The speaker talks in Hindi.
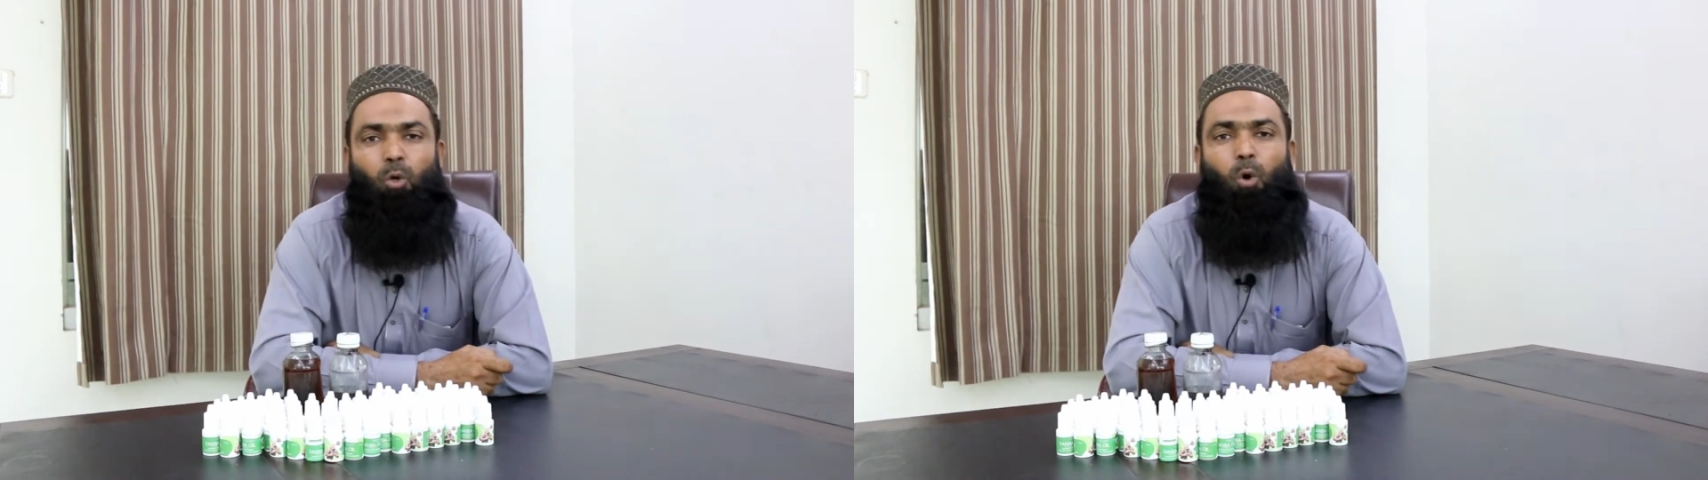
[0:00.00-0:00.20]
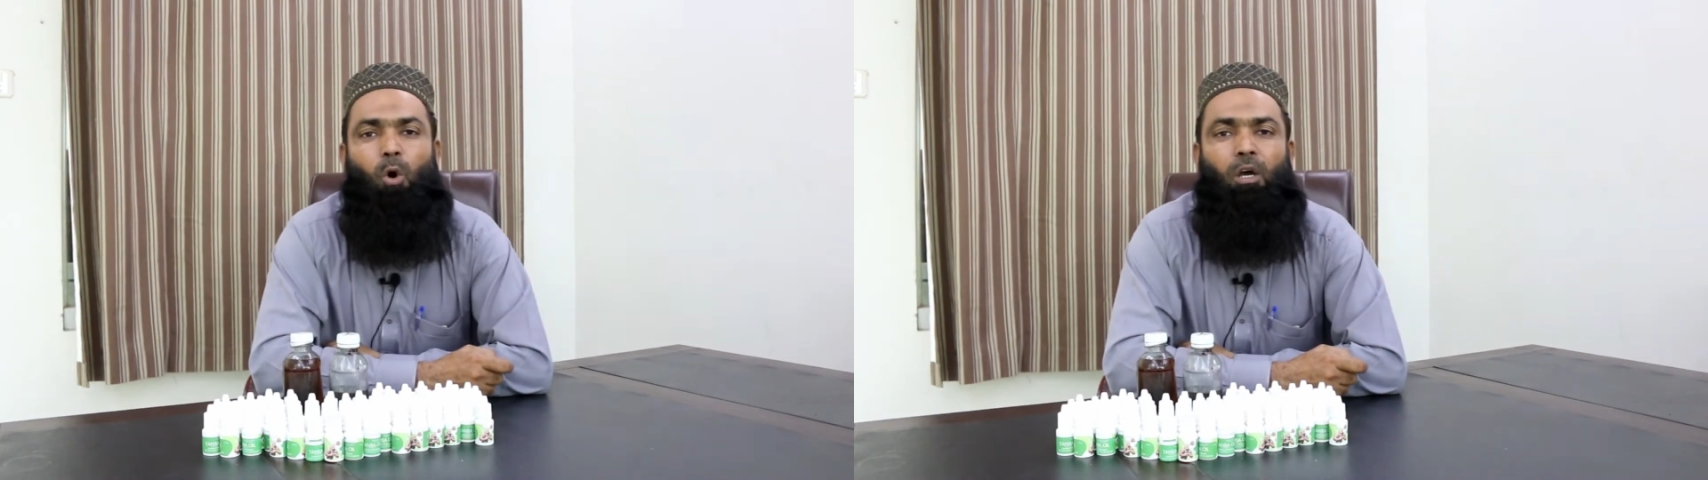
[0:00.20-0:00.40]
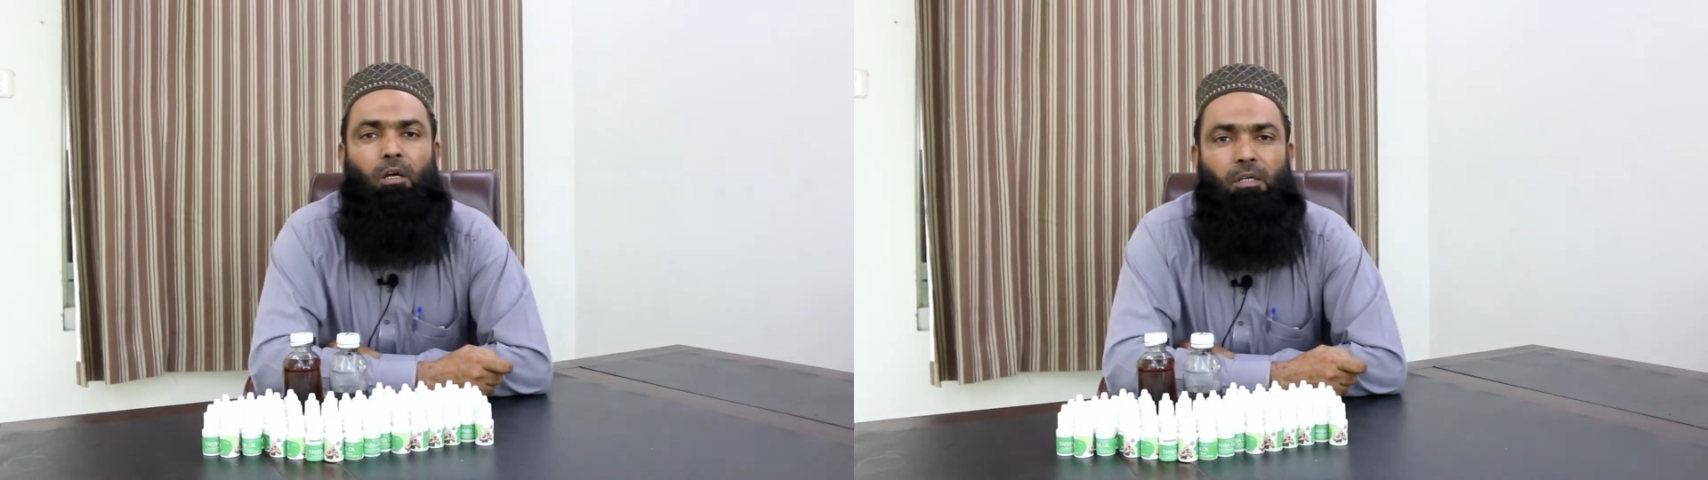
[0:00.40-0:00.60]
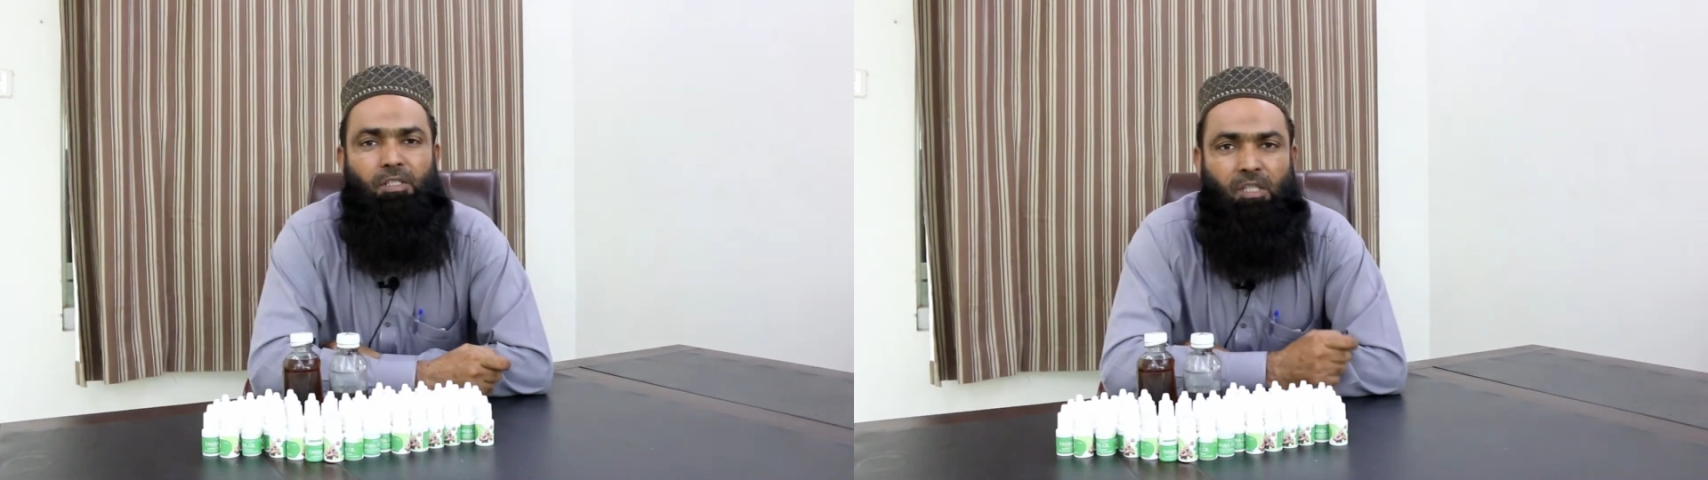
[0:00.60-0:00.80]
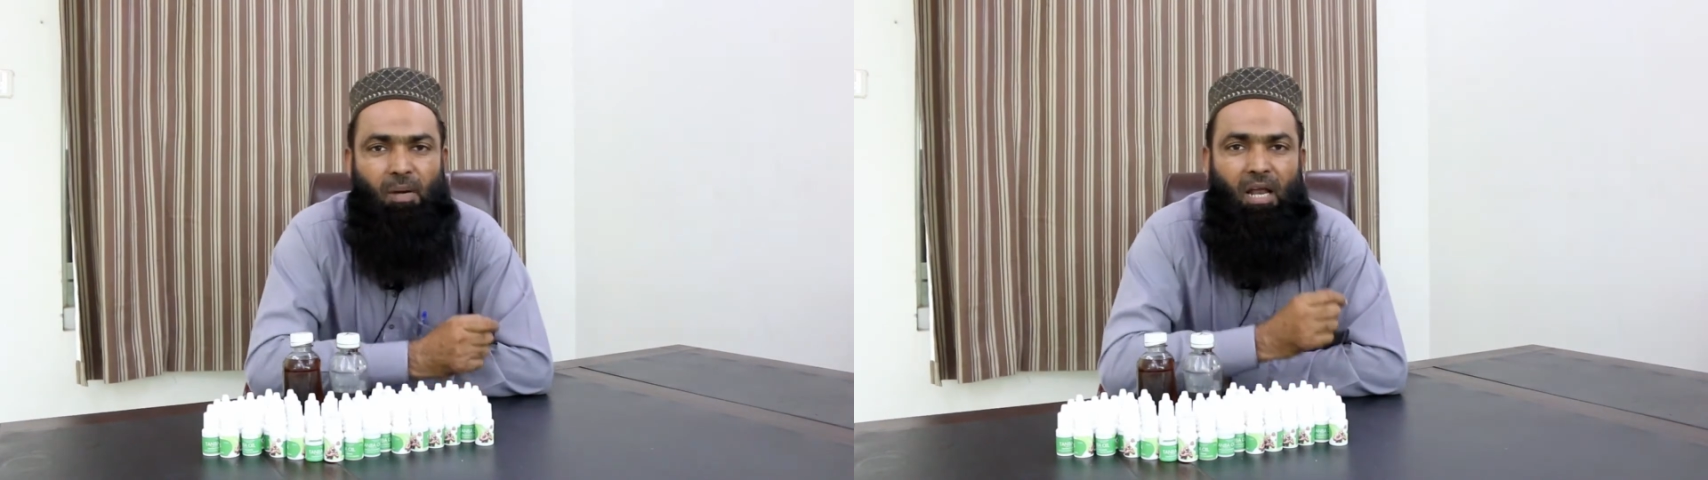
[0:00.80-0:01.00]
लोग
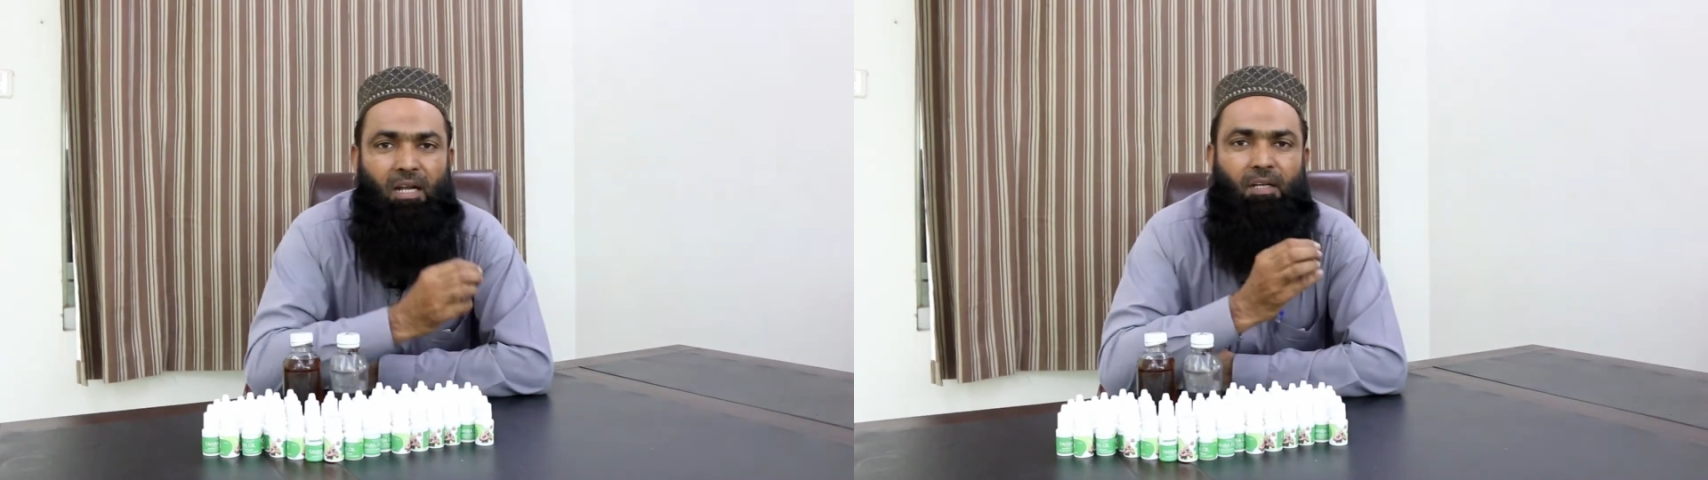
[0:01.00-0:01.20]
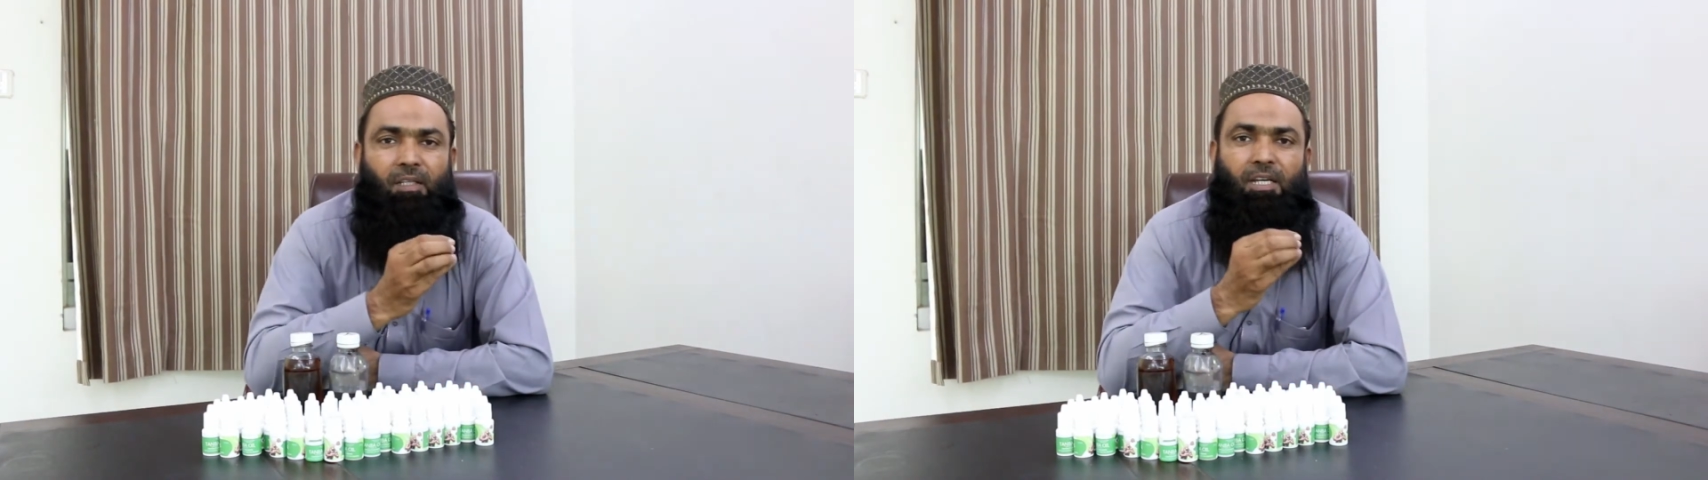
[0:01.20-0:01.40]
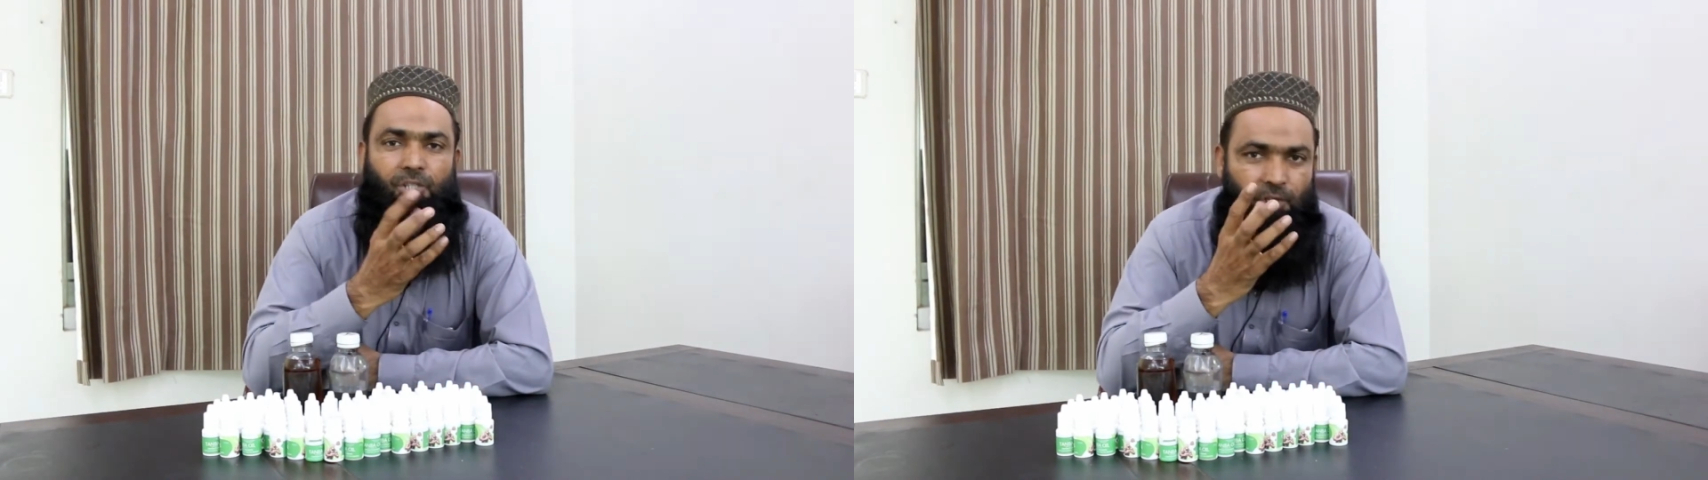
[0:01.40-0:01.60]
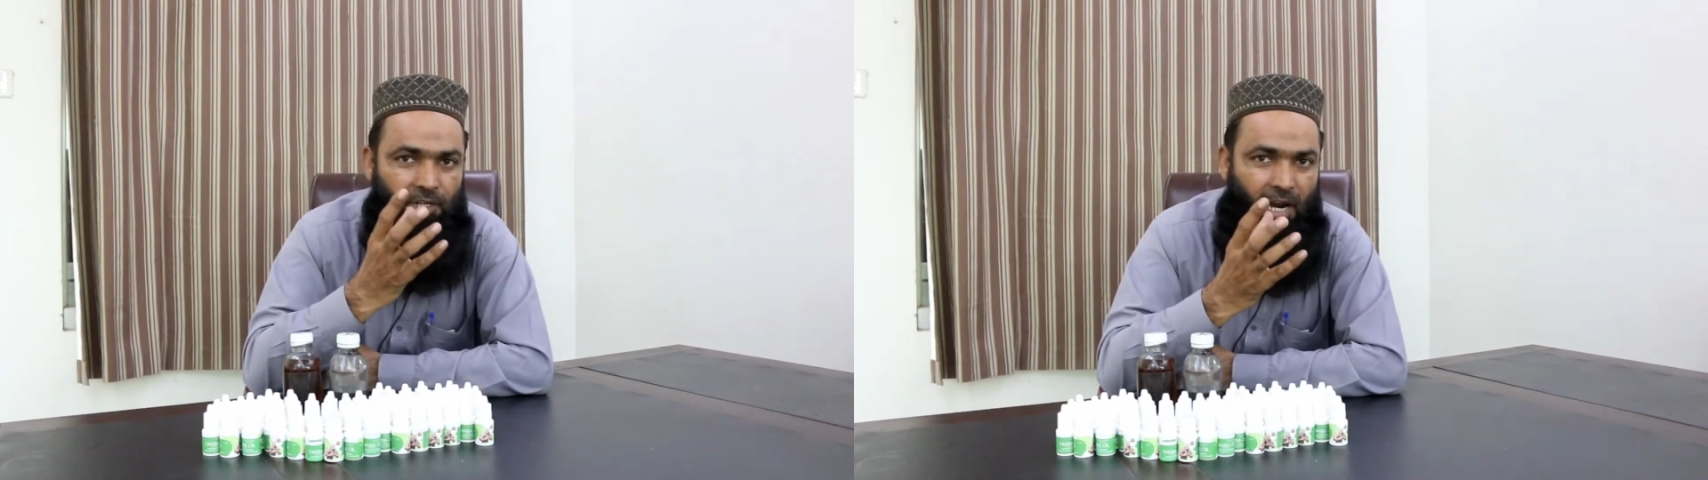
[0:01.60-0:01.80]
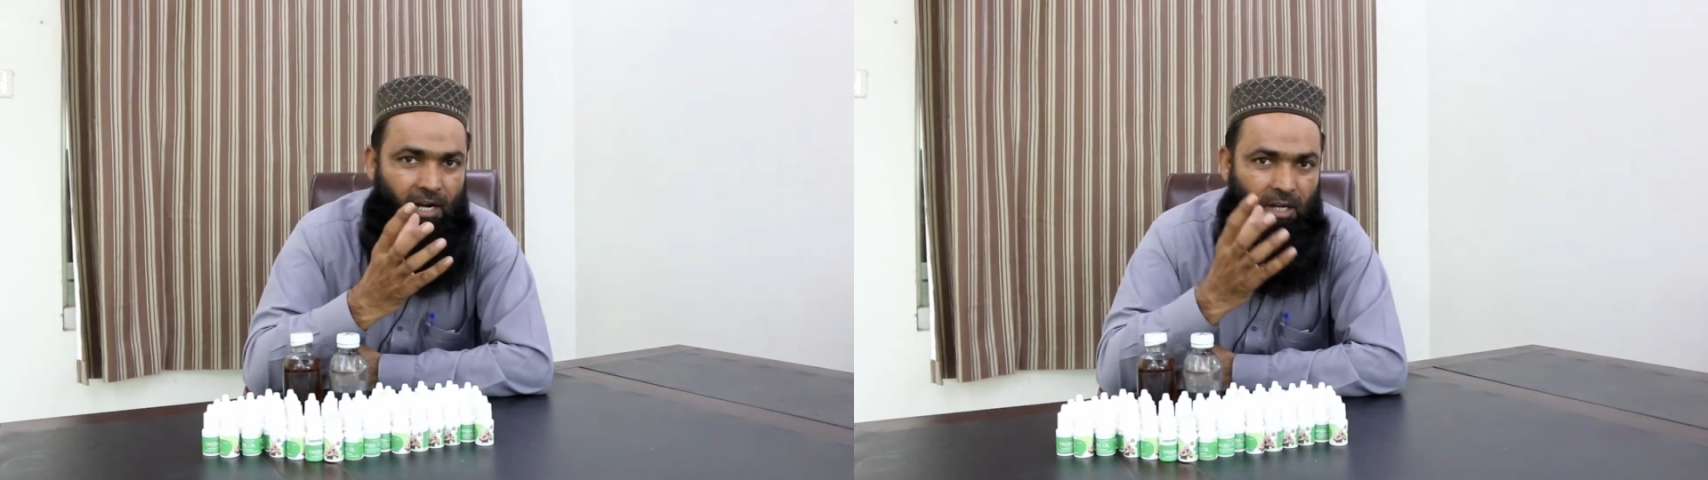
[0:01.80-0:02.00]
इस्तेमाल करते हैं
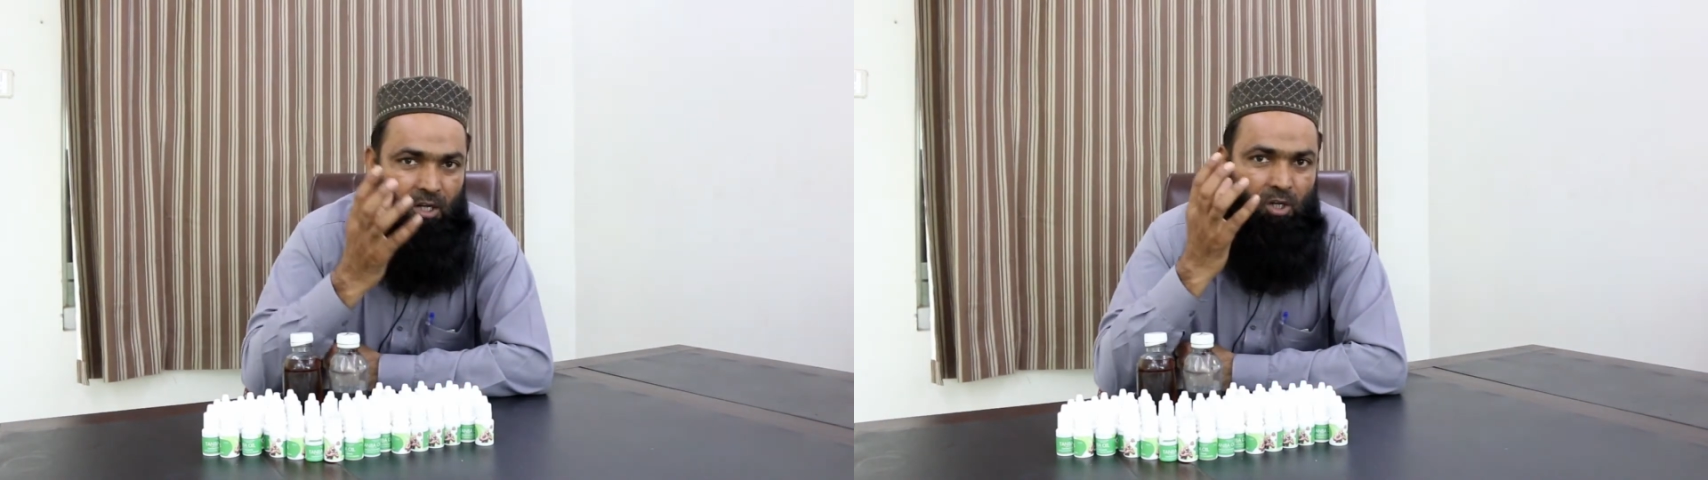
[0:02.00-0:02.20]
स्टीराइड